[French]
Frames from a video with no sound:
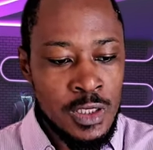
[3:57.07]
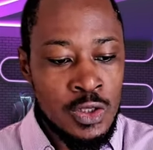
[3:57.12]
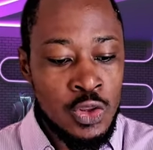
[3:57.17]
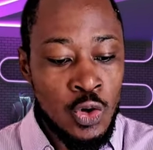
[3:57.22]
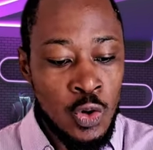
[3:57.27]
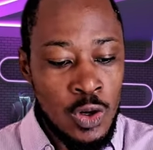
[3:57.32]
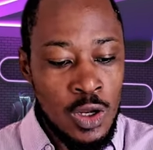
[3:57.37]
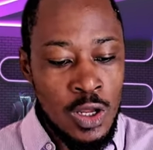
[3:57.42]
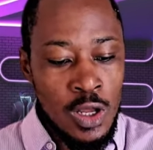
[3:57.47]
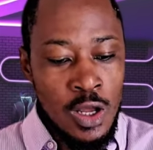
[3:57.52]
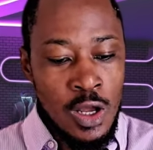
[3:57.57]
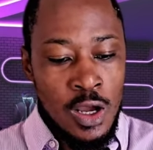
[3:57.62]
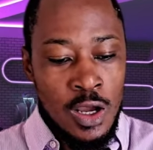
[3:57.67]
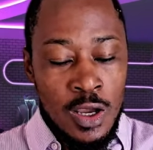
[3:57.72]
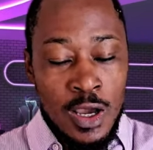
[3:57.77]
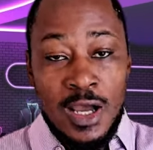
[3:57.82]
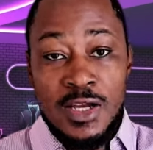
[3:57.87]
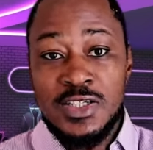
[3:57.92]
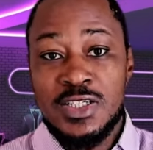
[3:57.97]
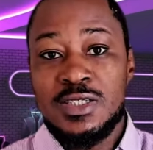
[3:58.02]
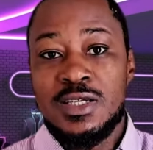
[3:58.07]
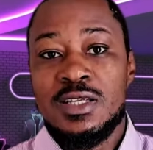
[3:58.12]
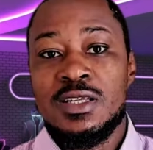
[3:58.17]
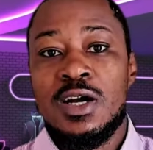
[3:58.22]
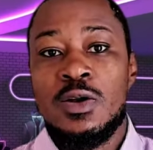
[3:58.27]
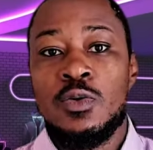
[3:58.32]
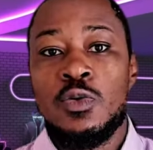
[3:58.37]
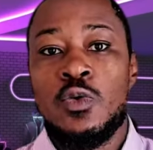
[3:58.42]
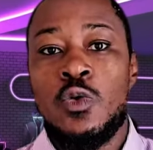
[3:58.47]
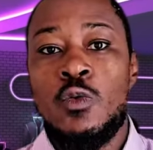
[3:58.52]
Donc, quand j'étais
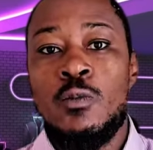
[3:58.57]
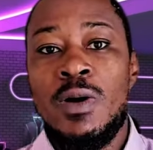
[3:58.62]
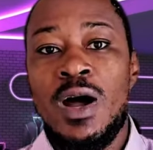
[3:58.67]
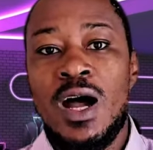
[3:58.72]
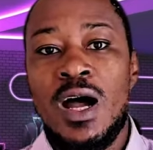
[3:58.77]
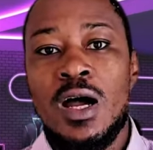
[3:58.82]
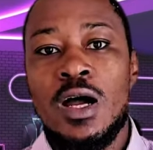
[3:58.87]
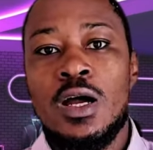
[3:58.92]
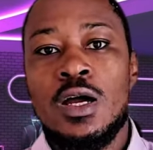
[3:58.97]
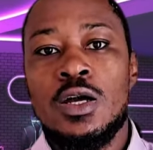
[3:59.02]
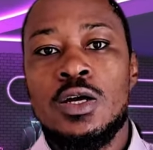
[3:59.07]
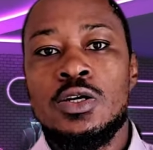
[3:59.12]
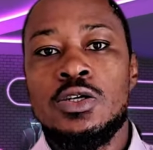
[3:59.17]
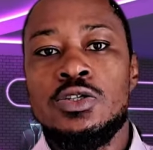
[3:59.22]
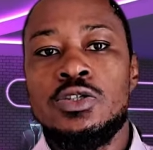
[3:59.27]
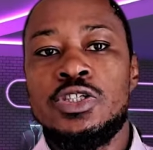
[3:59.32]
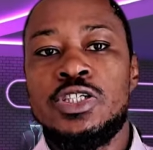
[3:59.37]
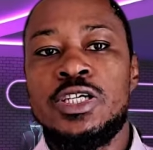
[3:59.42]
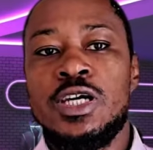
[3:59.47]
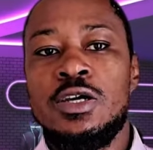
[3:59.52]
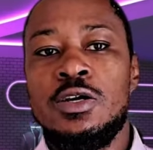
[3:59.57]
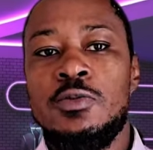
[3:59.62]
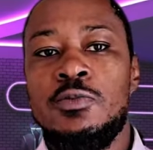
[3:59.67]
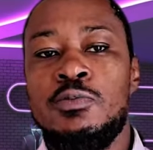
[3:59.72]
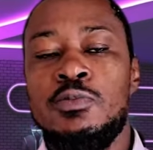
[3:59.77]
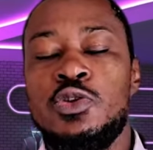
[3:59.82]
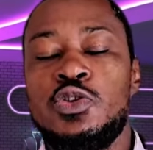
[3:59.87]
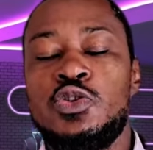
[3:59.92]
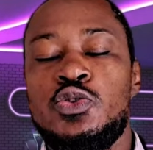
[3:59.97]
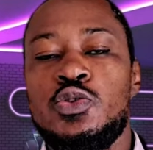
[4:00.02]
dans le coma,
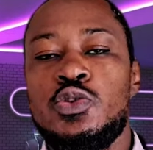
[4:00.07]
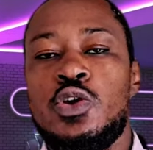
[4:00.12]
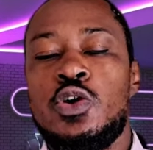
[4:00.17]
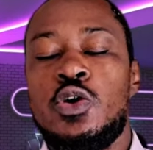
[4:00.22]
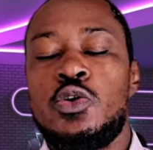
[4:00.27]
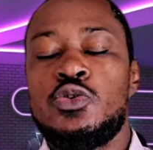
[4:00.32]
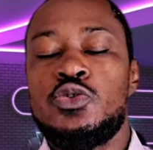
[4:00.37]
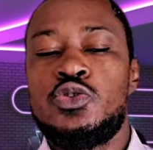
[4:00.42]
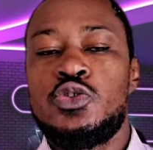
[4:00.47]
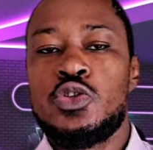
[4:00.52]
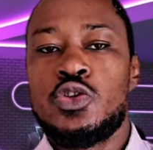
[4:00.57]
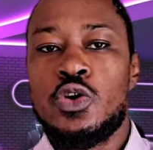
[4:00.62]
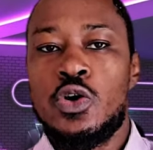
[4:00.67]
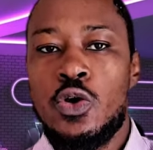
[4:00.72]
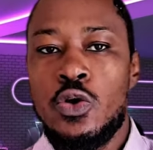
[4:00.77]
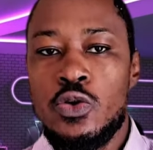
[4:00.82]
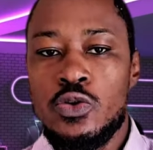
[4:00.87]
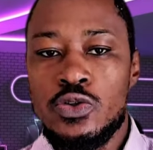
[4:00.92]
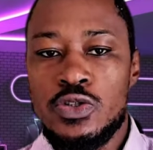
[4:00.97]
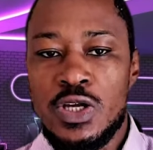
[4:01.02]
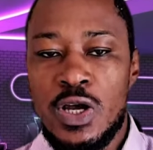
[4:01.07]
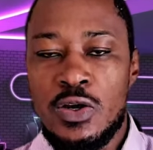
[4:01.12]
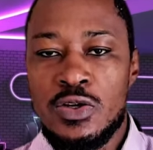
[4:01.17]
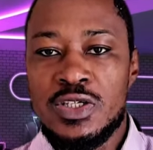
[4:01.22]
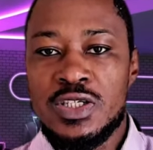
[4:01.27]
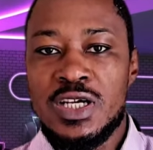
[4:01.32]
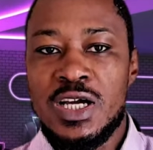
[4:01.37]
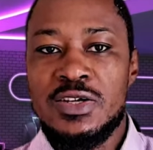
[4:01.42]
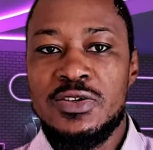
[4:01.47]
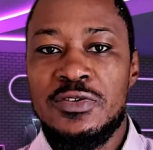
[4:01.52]
je suis rendu compte
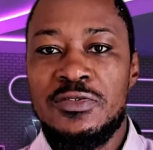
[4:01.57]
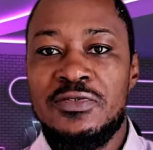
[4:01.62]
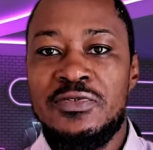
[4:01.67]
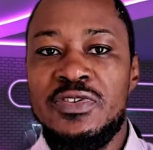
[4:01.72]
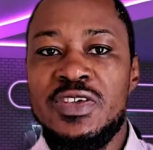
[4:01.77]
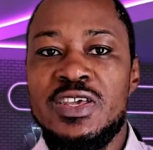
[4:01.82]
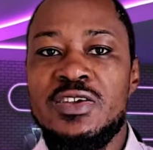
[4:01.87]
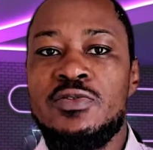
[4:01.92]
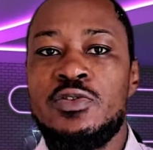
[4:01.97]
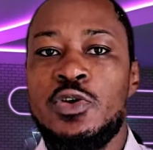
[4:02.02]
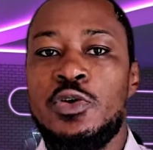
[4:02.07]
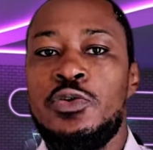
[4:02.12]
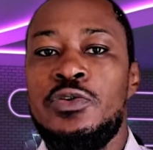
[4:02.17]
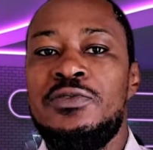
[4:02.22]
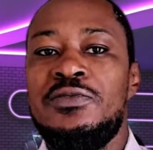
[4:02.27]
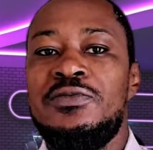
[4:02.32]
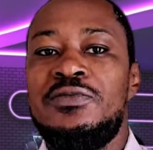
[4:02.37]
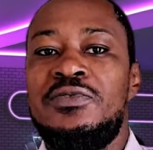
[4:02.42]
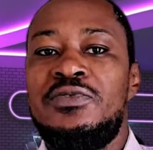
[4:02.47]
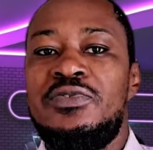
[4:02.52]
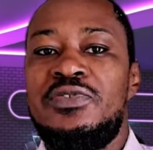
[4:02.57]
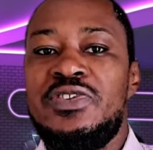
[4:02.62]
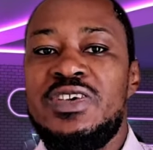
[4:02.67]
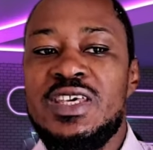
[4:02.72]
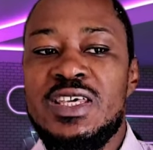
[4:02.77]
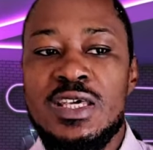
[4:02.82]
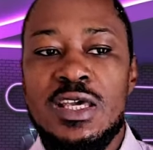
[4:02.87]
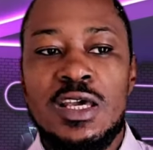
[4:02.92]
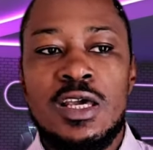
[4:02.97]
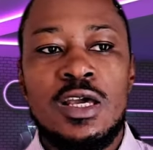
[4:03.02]
en train de vivre une
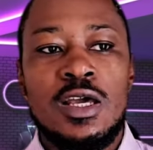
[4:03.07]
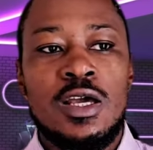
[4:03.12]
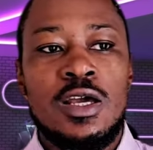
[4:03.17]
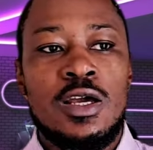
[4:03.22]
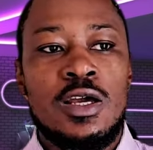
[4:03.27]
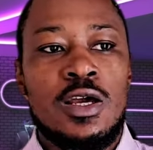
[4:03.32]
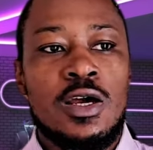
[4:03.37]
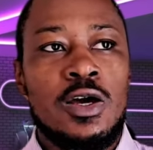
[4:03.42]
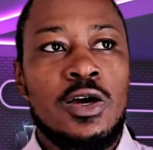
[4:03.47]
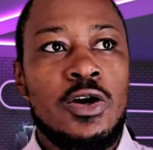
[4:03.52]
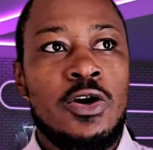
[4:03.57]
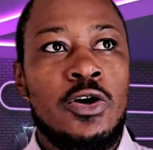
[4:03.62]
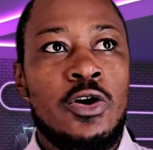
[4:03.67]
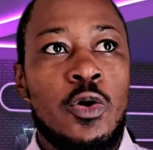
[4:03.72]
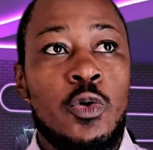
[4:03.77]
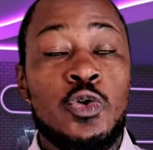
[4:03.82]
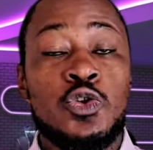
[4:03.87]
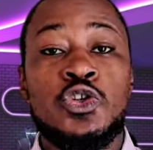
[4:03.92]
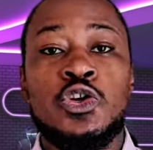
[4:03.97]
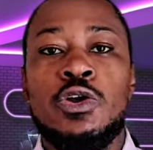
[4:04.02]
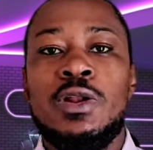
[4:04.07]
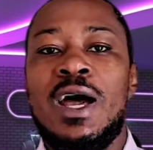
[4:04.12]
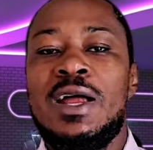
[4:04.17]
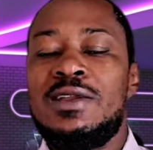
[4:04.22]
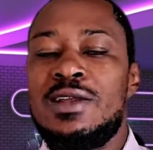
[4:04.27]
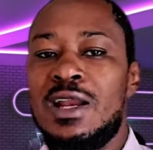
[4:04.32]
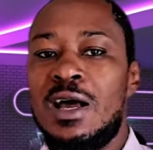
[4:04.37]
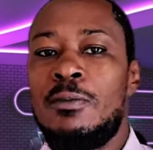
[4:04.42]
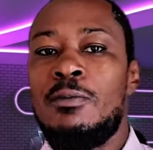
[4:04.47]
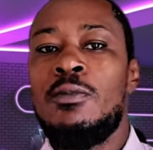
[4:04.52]
vie euh, au-delà
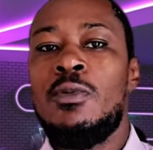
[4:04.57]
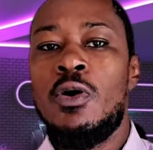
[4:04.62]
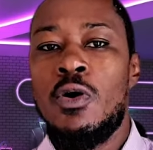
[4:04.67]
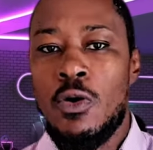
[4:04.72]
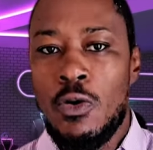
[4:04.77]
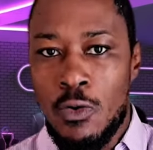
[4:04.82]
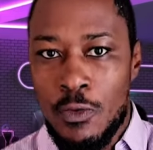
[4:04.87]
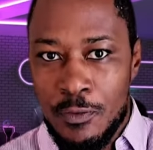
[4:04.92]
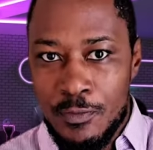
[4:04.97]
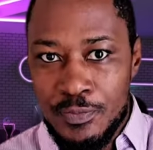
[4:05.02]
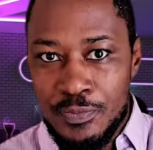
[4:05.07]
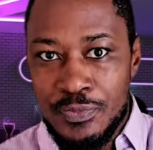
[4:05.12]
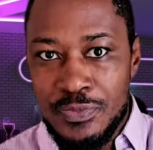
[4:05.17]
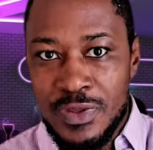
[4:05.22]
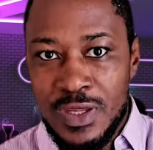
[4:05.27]
de la mort.